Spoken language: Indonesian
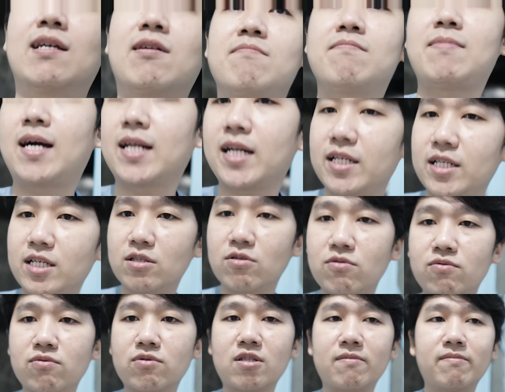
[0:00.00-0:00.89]
kemarin
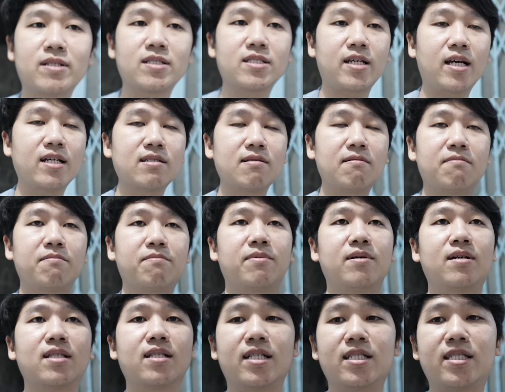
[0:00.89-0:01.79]
itu teman saya
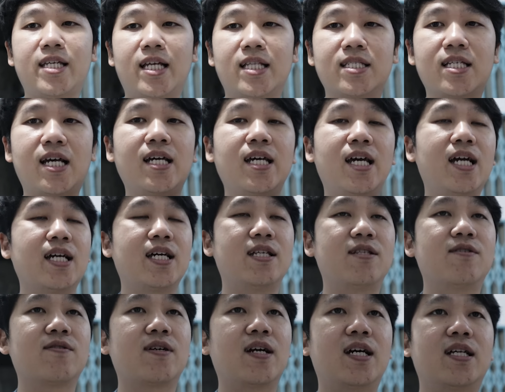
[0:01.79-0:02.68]
sempat ngechat saya
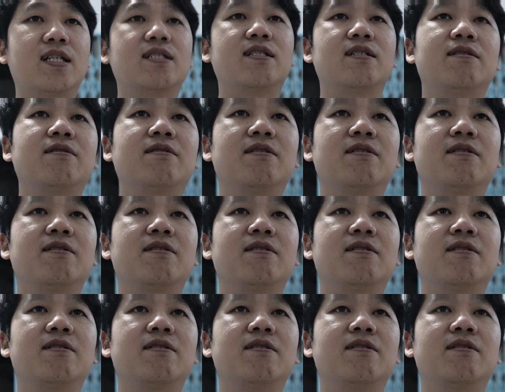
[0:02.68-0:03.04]
gitu kan.